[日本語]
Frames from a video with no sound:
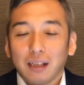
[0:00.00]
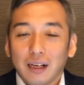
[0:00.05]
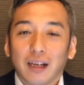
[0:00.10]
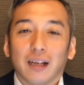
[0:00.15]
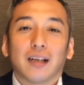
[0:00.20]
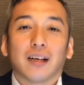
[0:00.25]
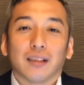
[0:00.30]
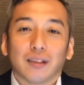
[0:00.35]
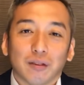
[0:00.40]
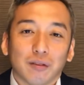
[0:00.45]

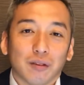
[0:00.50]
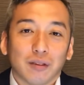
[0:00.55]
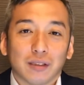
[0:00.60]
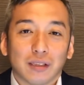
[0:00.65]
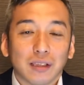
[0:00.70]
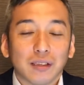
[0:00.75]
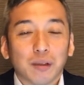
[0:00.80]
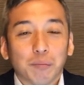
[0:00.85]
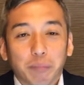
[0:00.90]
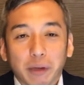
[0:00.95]
嫌いかというのは
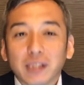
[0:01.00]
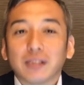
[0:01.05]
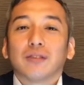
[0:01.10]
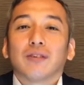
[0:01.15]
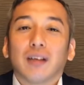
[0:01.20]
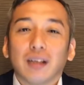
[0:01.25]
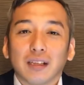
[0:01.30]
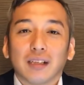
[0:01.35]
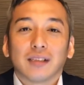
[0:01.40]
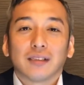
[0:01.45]
全然
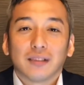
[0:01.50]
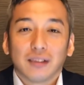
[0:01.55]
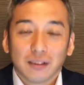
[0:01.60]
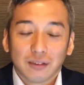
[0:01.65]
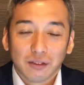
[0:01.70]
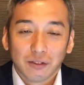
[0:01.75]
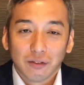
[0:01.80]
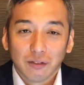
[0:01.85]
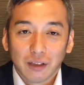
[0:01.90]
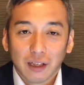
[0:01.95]
別の話で
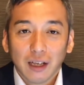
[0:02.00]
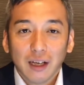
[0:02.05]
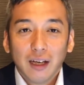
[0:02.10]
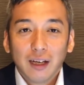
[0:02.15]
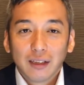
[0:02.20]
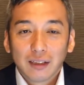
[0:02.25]
すので